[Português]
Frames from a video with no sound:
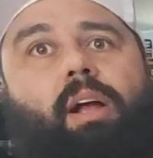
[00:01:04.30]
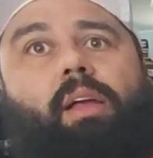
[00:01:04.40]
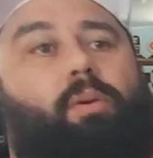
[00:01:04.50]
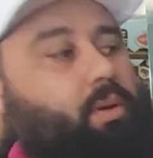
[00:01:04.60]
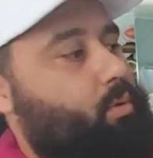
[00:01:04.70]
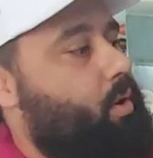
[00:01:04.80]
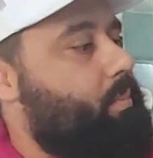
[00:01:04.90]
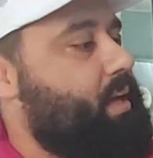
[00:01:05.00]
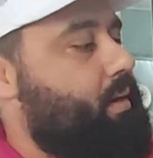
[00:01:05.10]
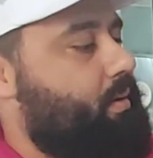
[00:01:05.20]
ganhou do
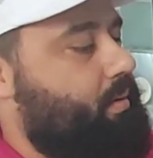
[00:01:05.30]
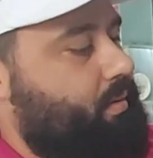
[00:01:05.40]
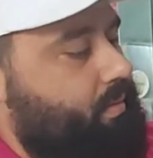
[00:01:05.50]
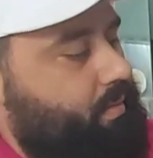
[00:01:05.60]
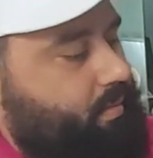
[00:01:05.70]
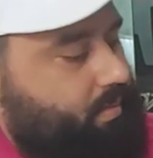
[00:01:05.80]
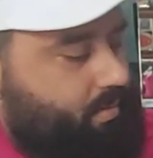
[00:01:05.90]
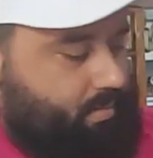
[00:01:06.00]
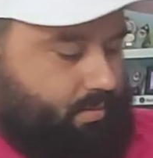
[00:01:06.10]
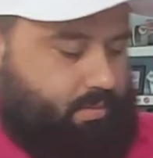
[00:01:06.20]
Romero.
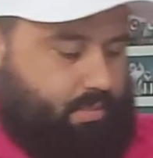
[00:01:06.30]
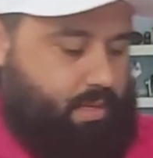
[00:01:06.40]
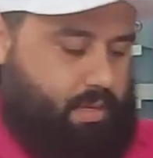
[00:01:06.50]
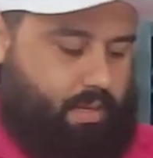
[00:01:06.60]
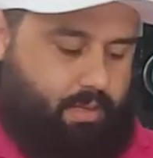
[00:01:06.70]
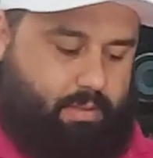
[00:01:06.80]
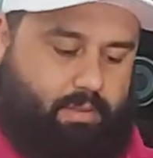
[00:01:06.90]
Aí, ó.